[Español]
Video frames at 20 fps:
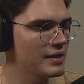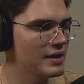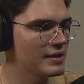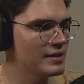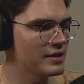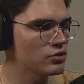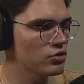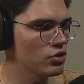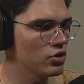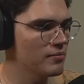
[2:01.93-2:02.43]
El
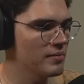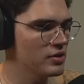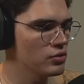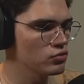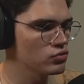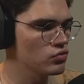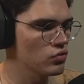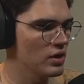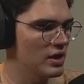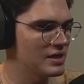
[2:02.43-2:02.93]
de todo en
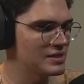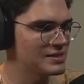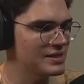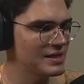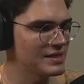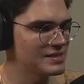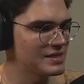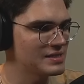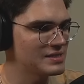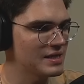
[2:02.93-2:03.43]
mayúsculas.
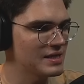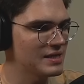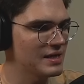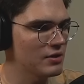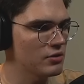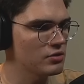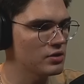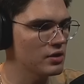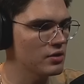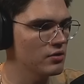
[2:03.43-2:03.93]
Es ese, ya
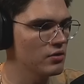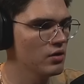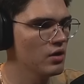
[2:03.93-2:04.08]
lo tengo.